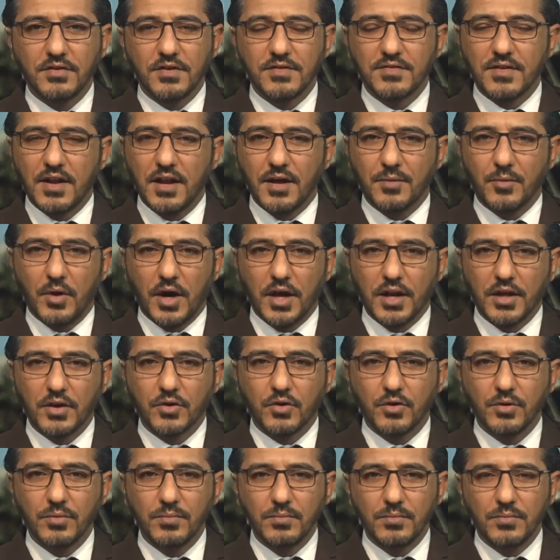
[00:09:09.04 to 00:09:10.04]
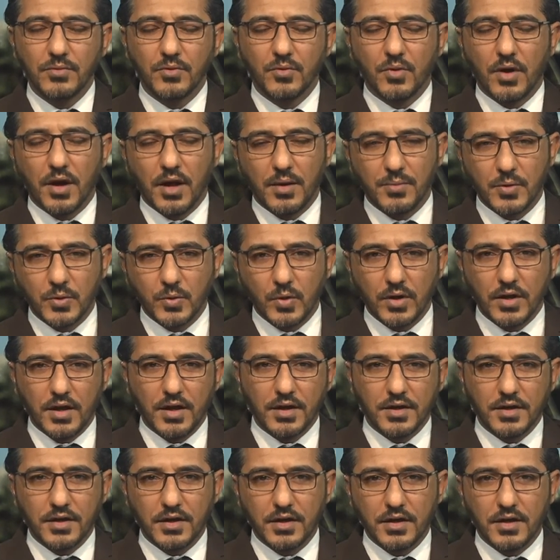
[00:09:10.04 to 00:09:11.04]
السلام عليكم ورحمة
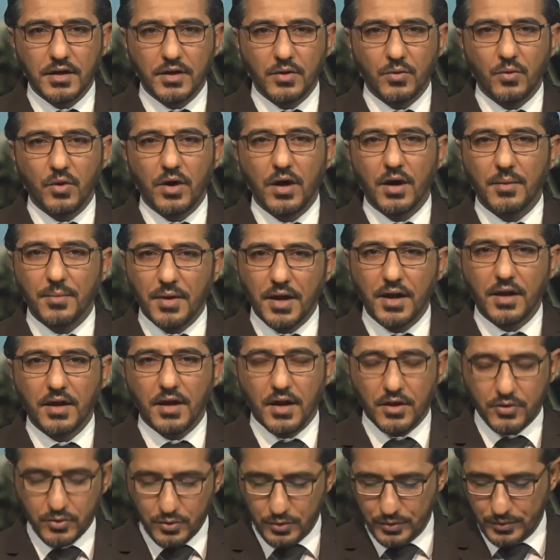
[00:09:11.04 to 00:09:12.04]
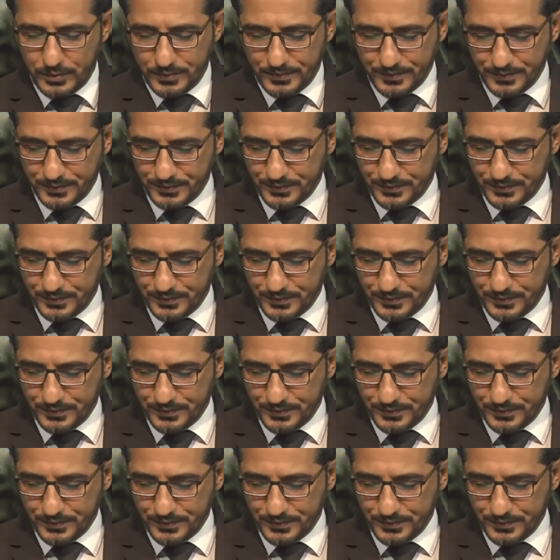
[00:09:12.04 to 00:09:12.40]
الله وبركاته